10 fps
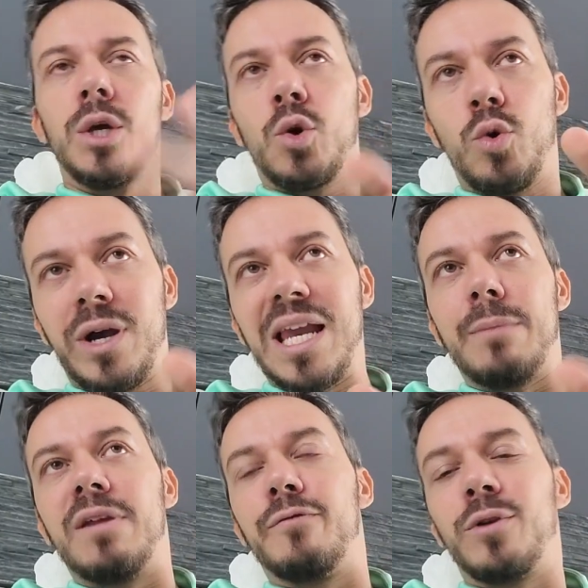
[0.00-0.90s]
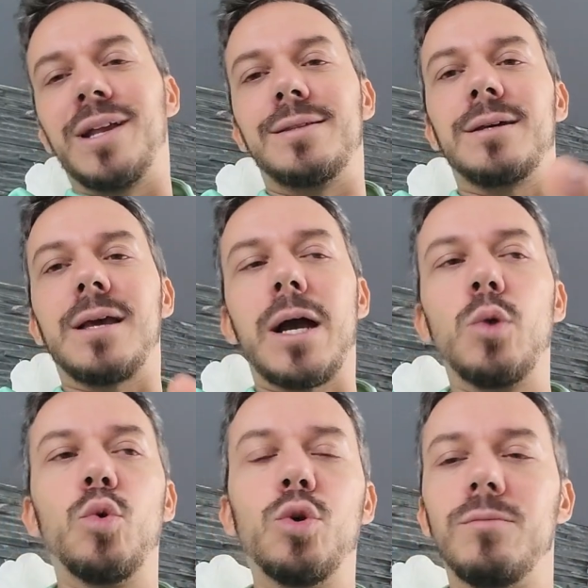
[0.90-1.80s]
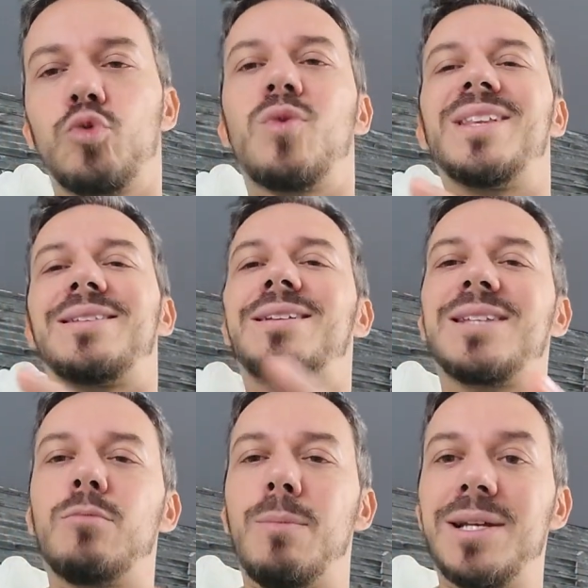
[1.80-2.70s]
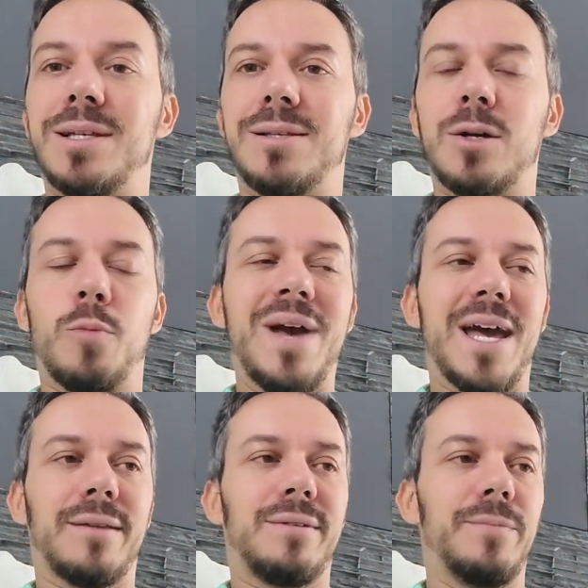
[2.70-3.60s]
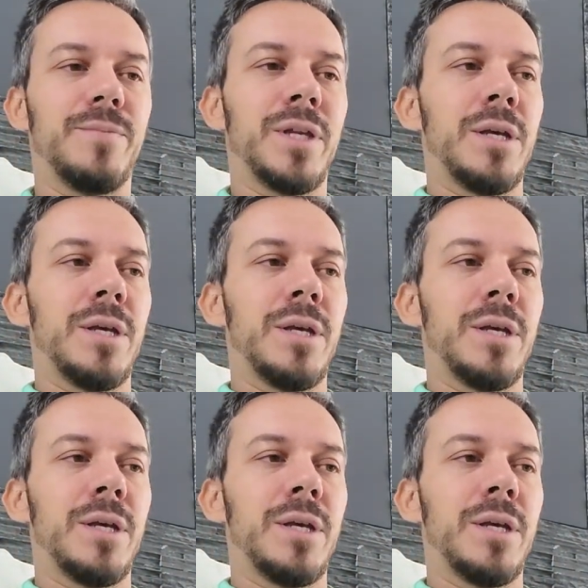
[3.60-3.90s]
con Calabria, Florenzi e anche Calulu sulla destra siamo abbastanza coperti.